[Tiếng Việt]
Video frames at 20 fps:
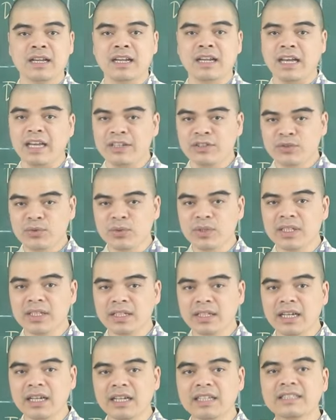là hãy chú
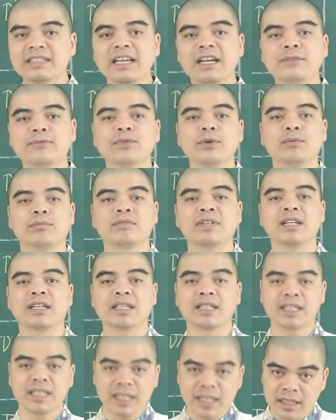ý đến cái trang phục thật
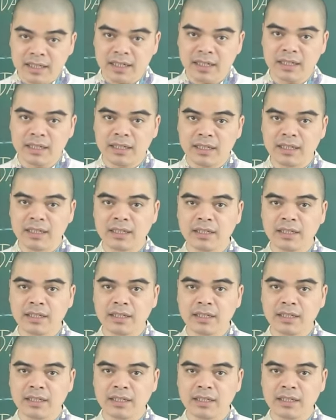kỹ lưỡng,